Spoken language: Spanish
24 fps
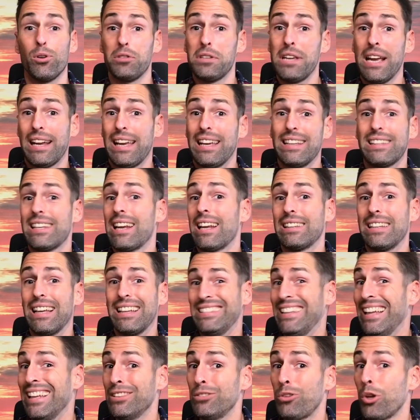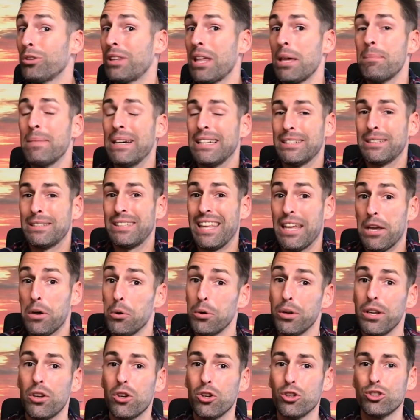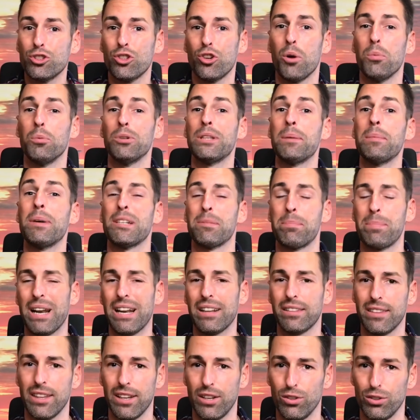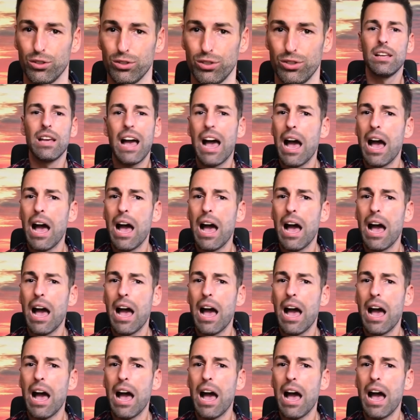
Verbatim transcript: ya que trata tanto temas teóricos como temas prácticos.